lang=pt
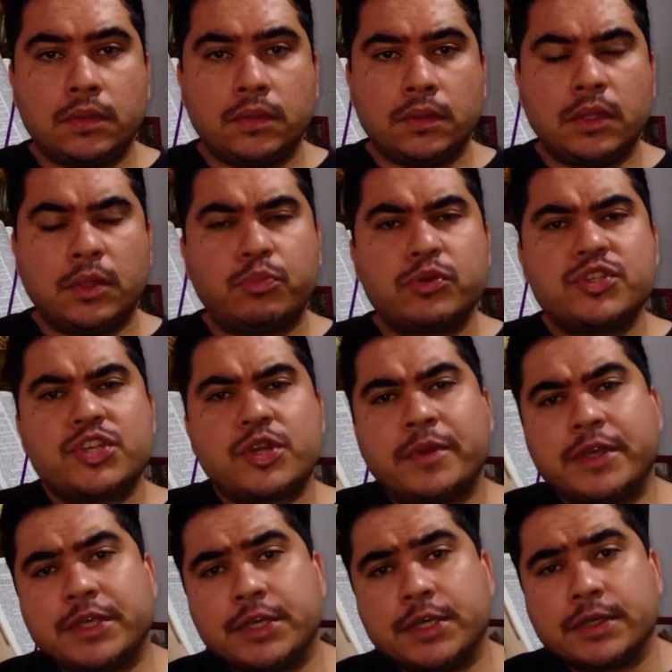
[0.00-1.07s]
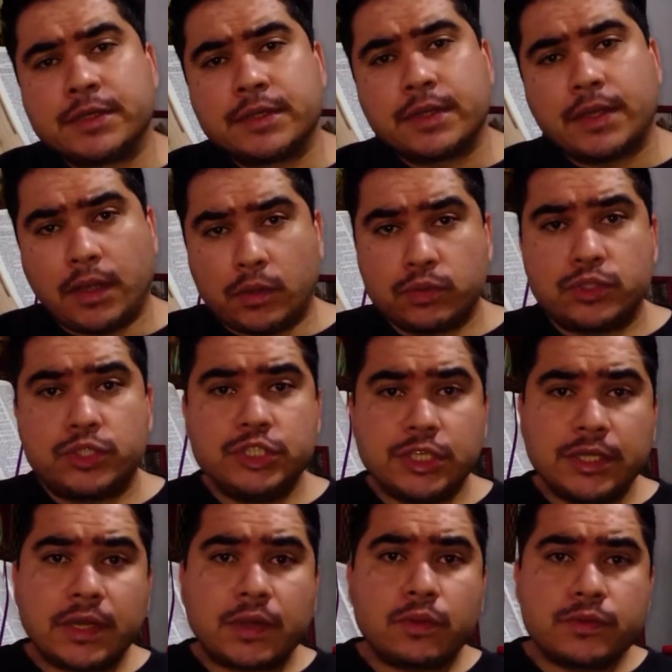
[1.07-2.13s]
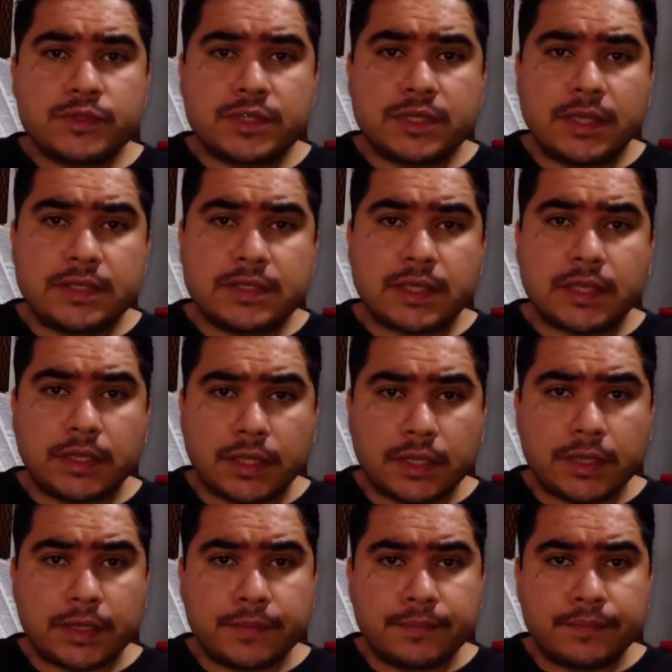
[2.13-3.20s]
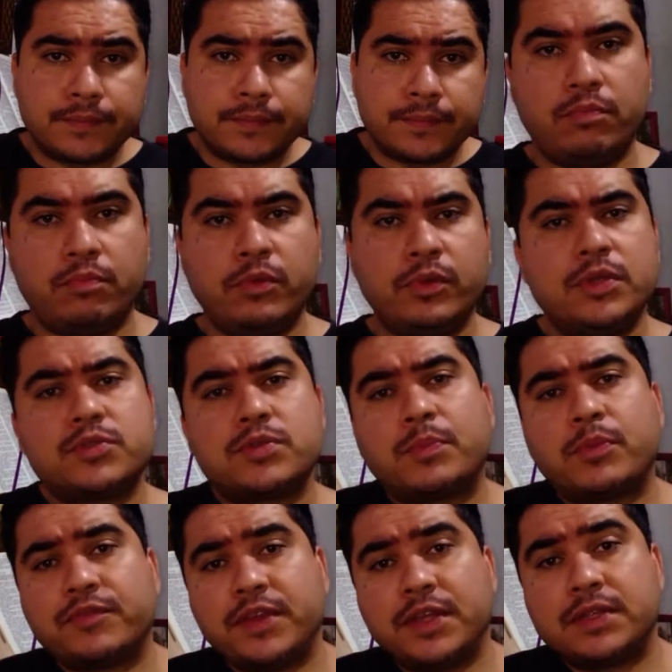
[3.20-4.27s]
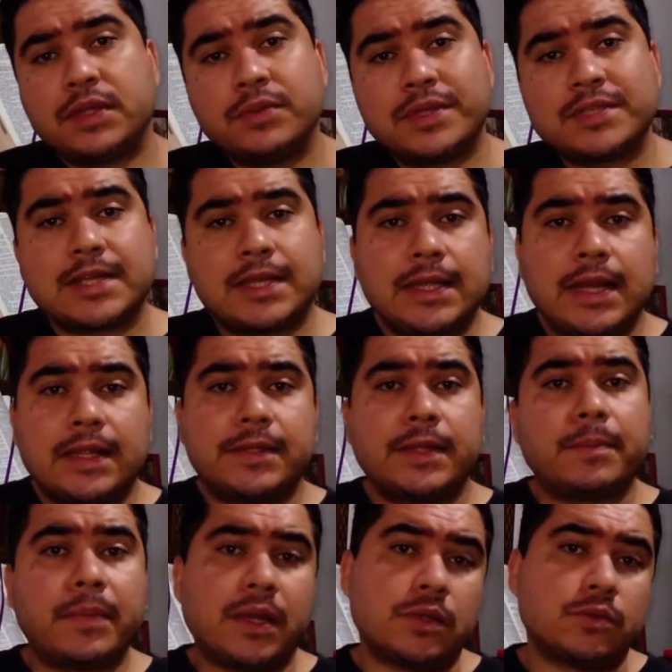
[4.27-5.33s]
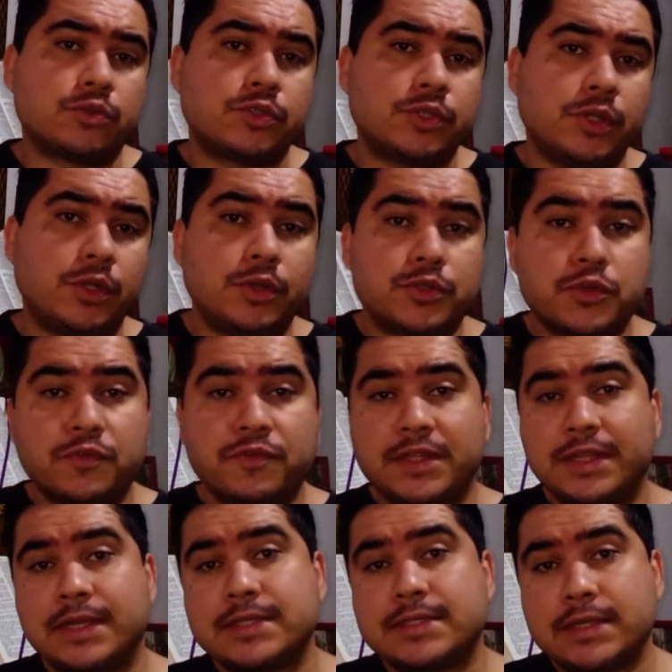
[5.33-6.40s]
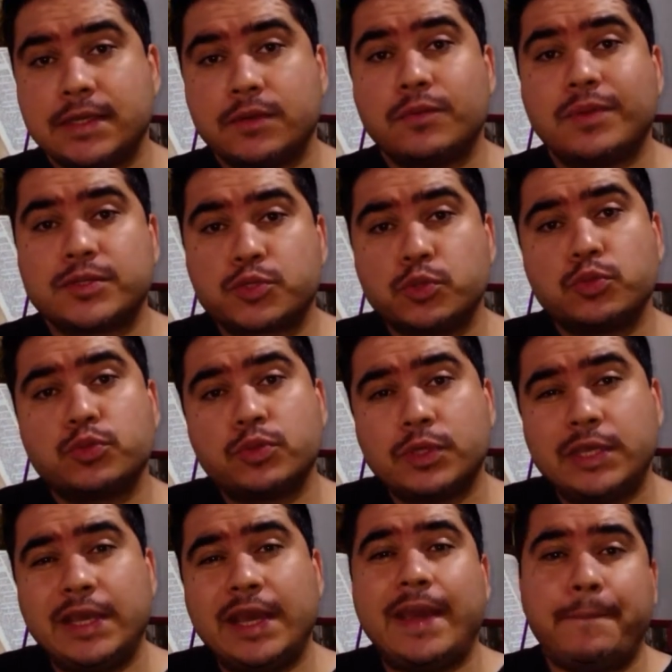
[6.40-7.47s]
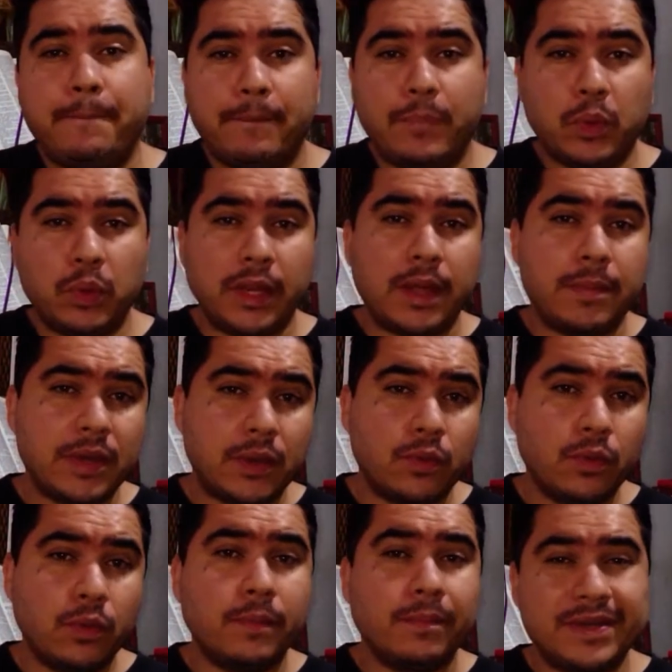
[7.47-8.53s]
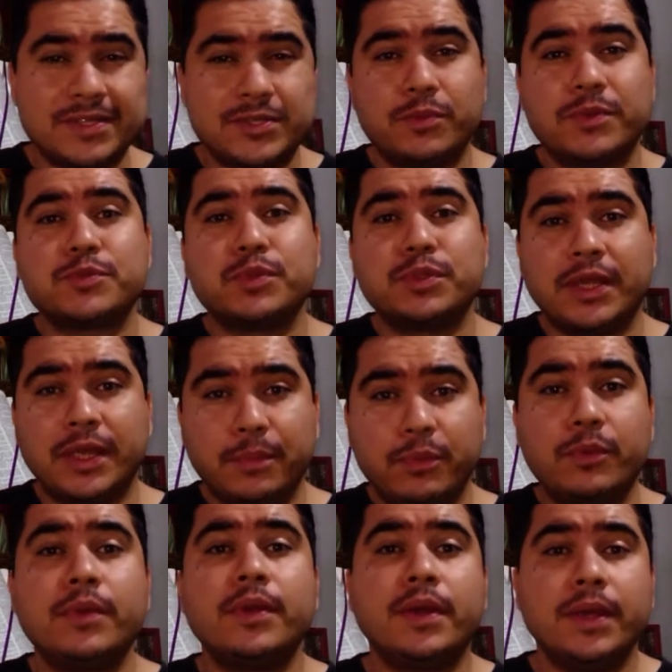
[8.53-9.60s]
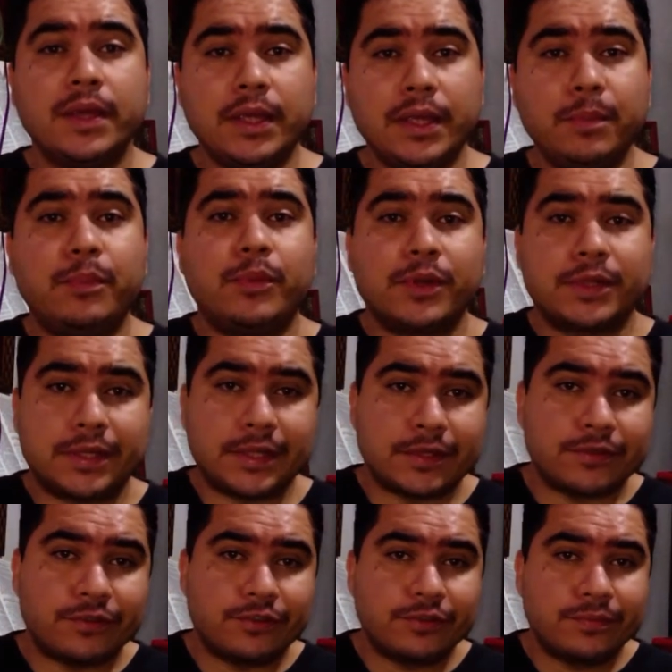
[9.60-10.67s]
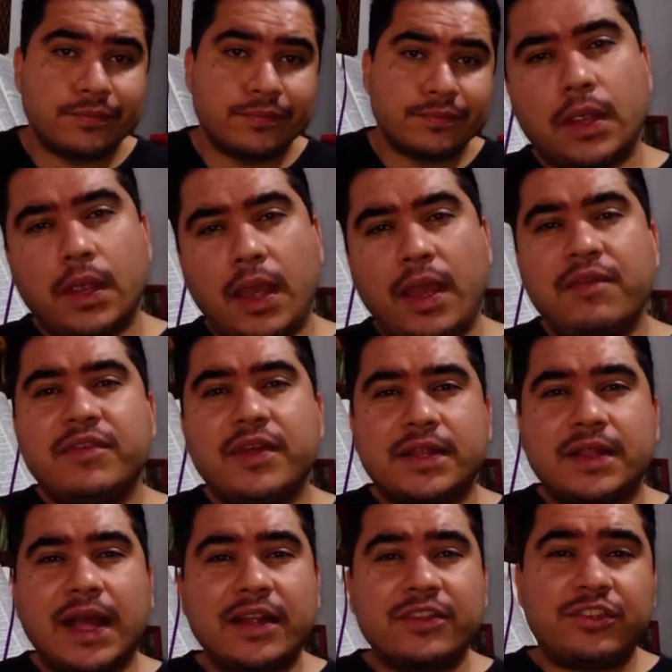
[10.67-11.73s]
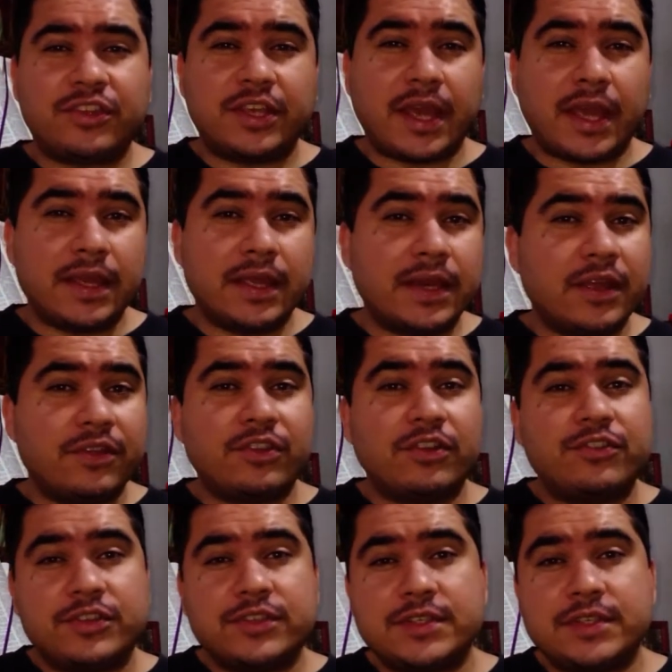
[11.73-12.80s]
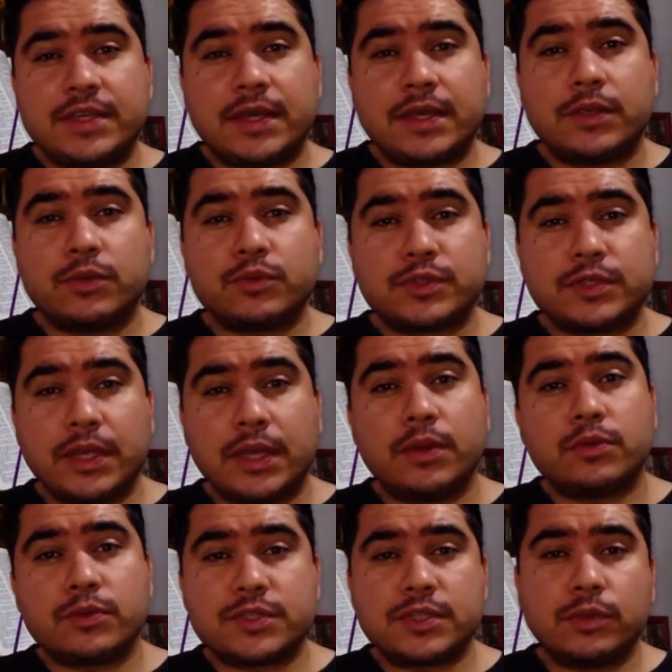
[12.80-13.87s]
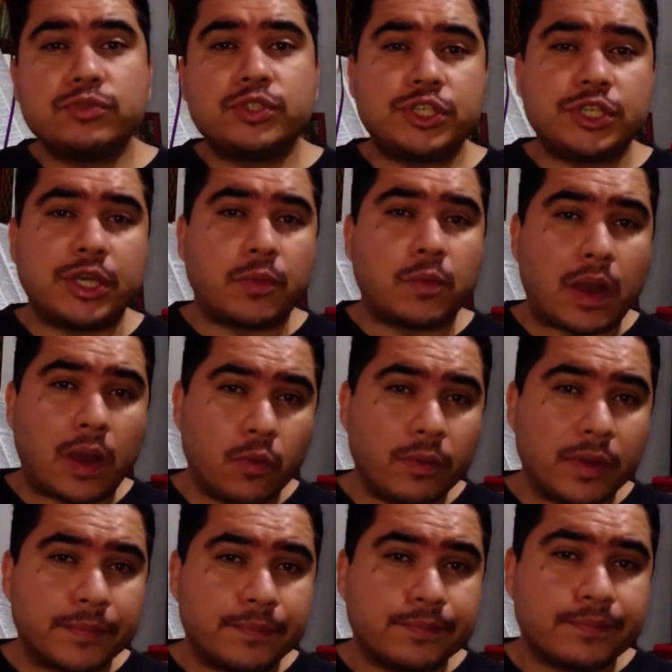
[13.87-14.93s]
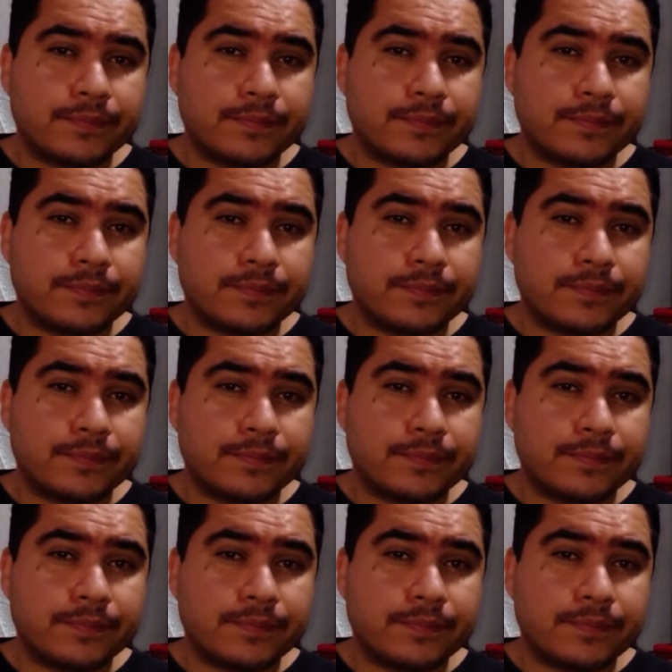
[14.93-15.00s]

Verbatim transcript: Depois de amanhã é o Dia da Consciência Negra. Por isso, aproveitando essa data, hermanos, eu resolvi trazer um assunto que é polêmico, mas ao mesmo tempo importante. É verdade que a igreja dizia que os negros não tinham alma?